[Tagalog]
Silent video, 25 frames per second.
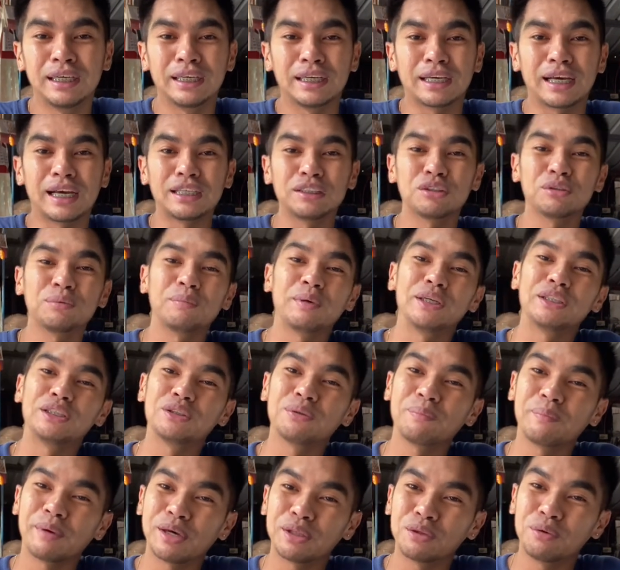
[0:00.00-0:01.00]
Kaso
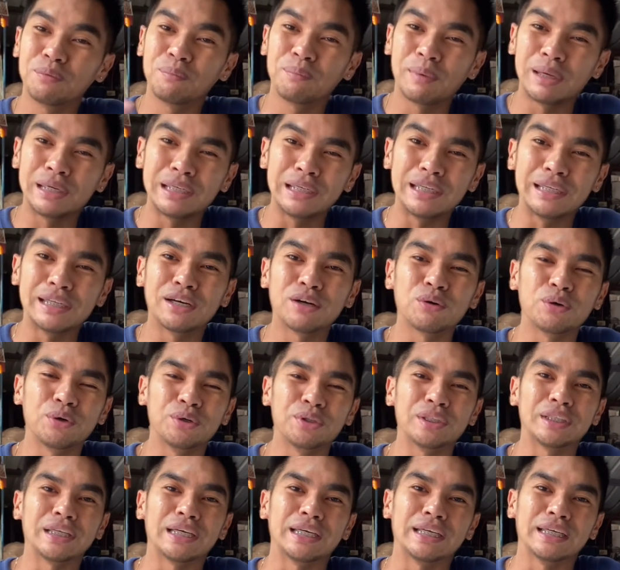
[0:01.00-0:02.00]
medyo merong mali ng
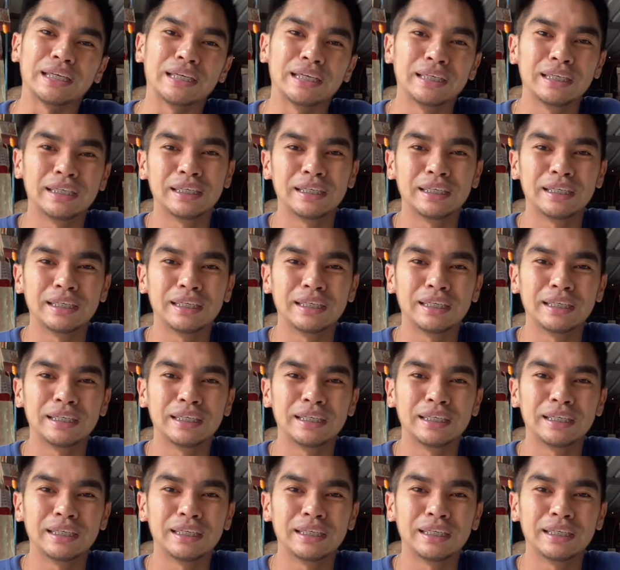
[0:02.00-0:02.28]
konti eh